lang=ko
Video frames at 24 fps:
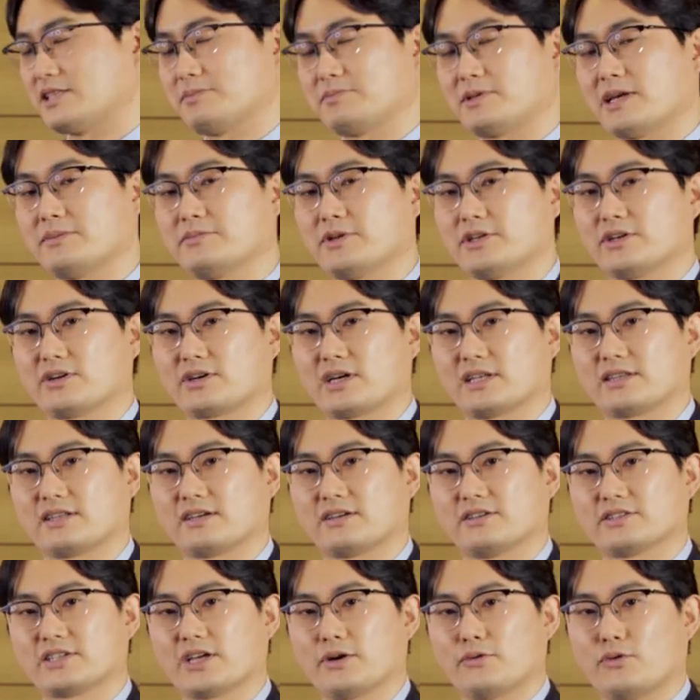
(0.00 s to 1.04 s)
집단 면역 같은
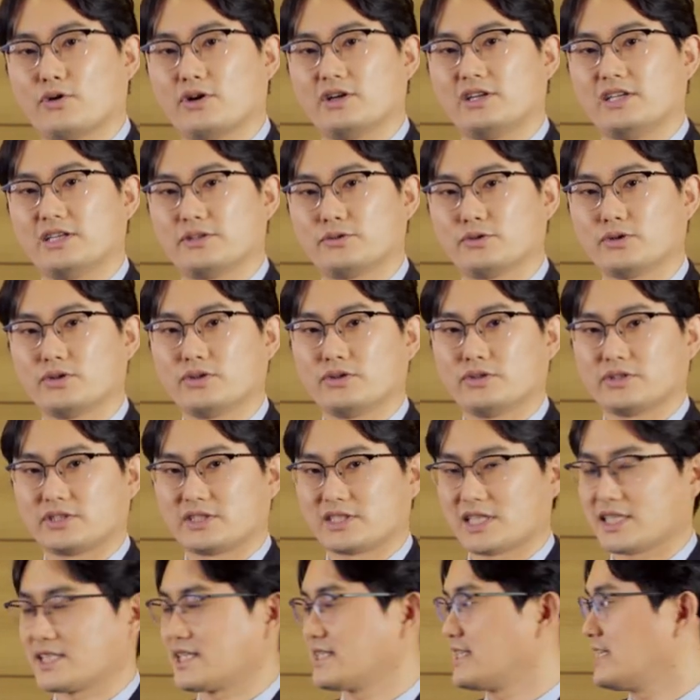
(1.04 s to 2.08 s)
것의 원리도
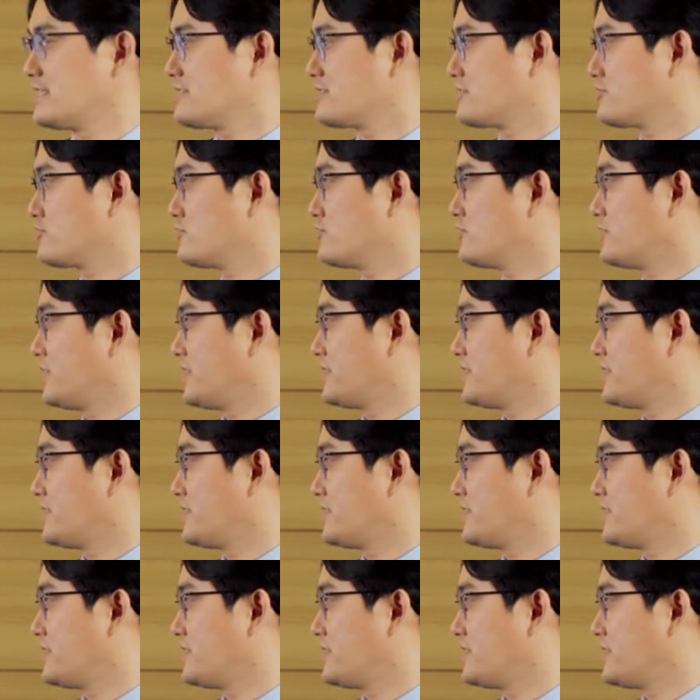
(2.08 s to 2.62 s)
찾아낼 수